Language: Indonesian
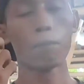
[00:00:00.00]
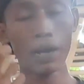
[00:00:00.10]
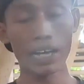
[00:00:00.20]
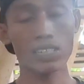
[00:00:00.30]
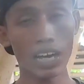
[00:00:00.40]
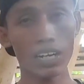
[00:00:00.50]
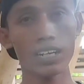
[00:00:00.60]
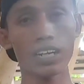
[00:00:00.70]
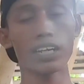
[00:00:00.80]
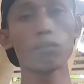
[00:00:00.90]
belajar
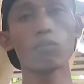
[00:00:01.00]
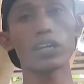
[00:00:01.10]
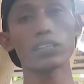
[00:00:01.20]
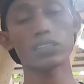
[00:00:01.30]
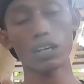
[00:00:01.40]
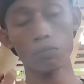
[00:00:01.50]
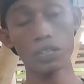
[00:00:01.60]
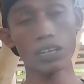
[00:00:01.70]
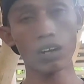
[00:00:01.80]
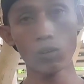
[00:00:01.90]
keilmuan
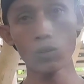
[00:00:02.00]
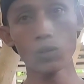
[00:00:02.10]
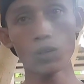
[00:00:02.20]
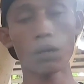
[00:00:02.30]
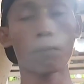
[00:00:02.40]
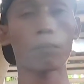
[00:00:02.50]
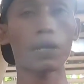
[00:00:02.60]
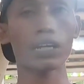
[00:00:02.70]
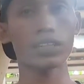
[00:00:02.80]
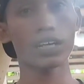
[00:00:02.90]
terlebih dahulu
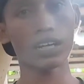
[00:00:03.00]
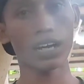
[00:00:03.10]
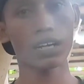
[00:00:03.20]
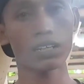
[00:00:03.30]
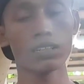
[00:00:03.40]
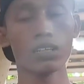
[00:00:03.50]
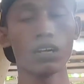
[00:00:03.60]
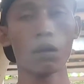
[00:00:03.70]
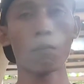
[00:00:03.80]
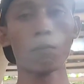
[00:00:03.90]
praktekkan
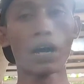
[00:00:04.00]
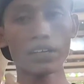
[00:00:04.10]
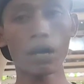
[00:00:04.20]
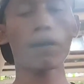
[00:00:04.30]
banyak